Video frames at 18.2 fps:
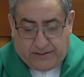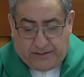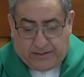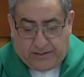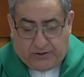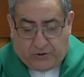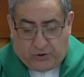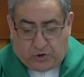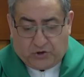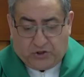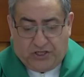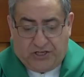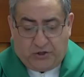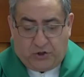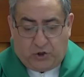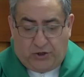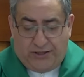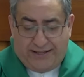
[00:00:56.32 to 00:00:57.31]

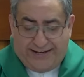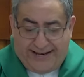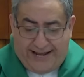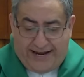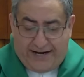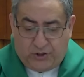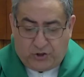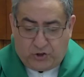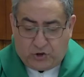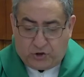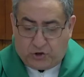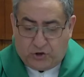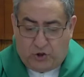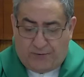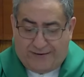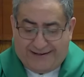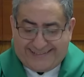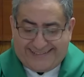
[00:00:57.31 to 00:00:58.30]
200 denarios no
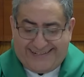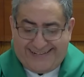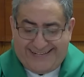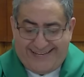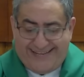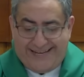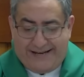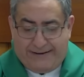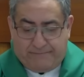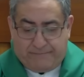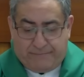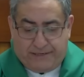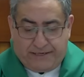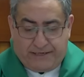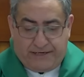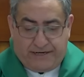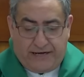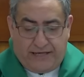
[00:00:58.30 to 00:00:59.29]
bastarían para
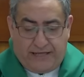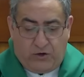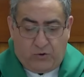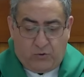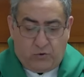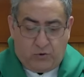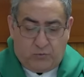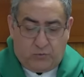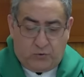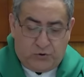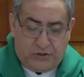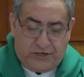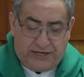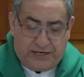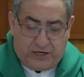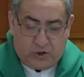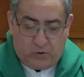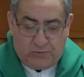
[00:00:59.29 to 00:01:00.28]
que cada uno
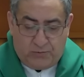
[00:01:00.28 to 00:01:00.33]
pudiera comer